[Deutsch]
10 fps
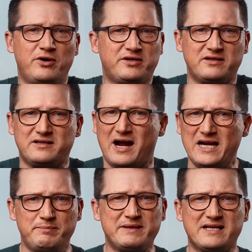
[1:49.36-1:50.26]
möchten
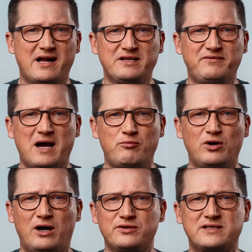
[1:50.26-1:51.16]
keine bezahlte
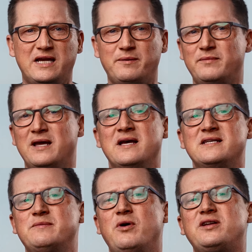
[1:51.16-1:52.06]
Werbung ausgeben,
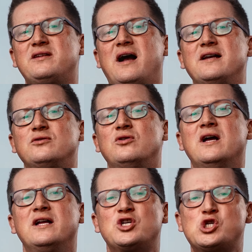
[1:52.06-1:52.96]
sie möchten also
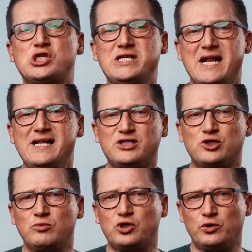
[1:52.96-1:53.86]
schnell
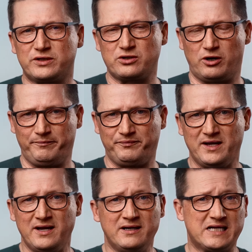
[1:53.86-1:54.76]
zum Schuss kommen.
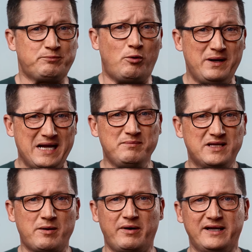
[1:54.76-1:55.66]
Das Problem
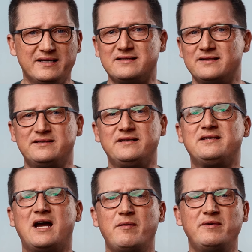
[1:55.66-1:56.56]
dabei ist, dass sie sich
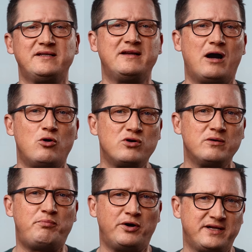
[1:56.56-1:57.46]
damit in den
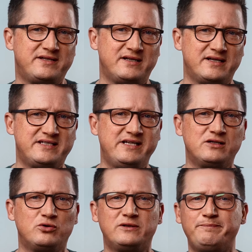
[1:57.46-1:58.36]
Augen potenzieller
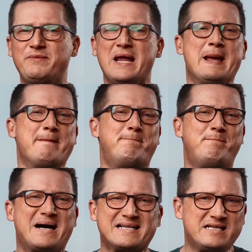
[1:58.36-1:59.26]
Zielkunden
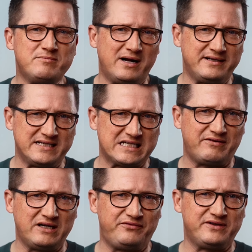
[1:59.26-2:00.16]
maximal
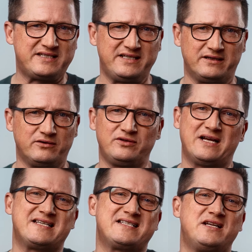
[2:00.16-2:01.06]
disqualifizieren. Und
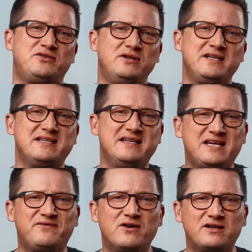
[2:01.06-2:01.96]
das ist natürlich
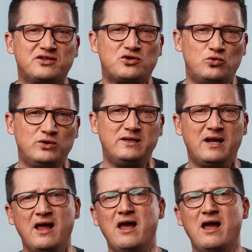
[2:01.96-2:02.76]
nicht wirklich cool,